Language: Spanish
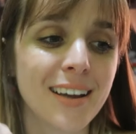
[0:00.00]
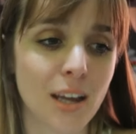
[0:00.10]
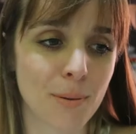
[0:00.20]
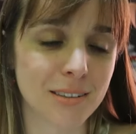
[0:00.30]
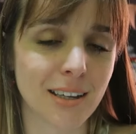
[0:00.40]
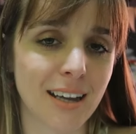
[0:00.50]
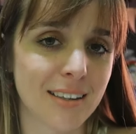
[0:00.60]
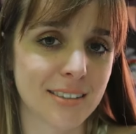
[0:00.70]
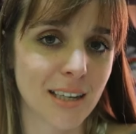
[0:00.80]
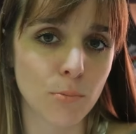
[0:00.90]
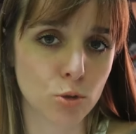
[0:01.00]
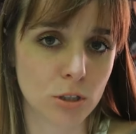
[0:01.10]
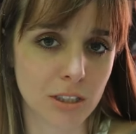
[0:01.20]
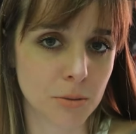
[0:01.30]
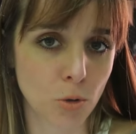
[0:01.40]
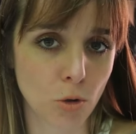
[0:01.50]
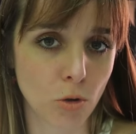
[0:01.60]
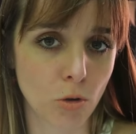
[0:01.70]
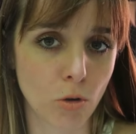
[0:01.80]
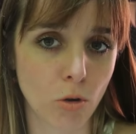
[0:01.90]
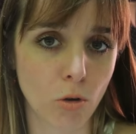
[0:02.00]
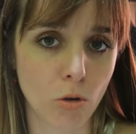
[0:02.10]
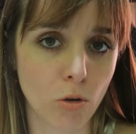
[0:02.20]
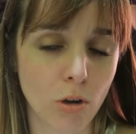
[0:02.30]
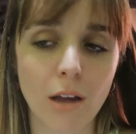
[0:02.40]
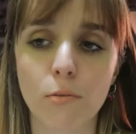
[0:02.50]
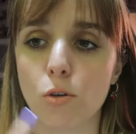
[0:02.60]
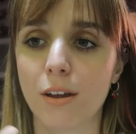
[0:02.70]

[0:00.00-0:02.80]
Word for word: ¿Qué pasa? Que reseca muchísimo los labios.